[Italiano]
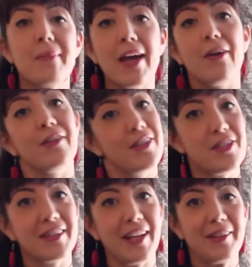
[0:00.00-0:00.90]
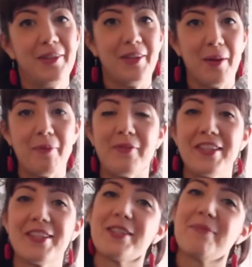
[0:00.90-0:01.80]
beh, ho digitato la
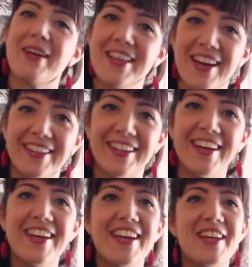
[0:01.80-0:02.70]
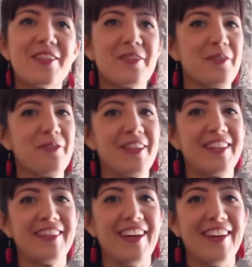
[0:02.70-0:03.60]
provincia sbagliata e sono
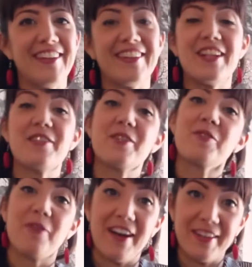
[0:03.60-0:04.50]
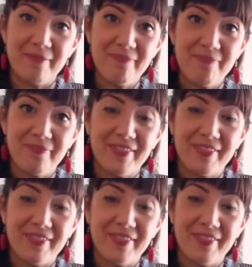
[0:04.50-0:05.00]
finita nel Sichuan